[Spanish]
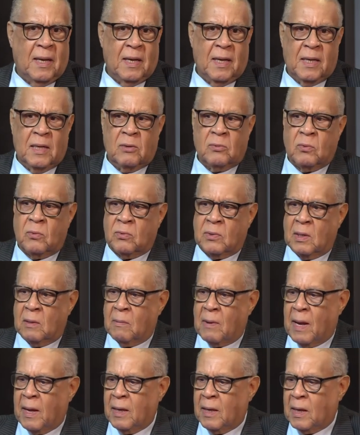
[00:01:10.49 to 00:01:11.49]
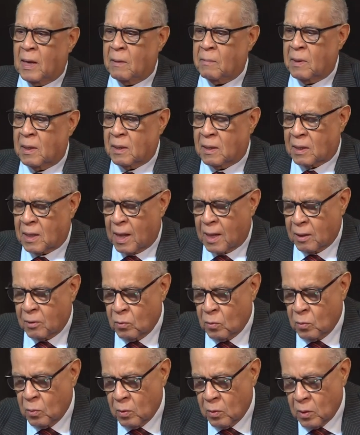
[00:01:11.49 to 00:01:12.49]
Eso se va
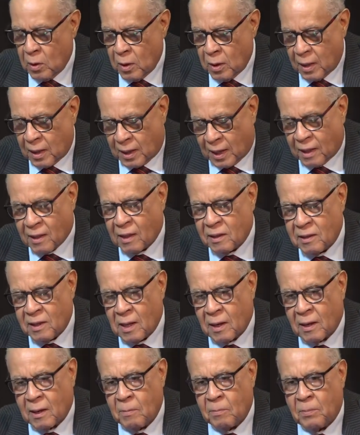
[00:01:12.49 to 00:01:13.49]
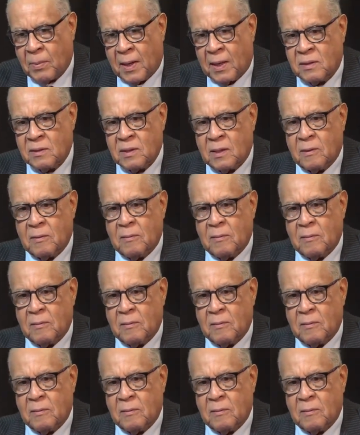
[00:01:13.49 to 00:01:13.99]
incrementando cada día que pasa.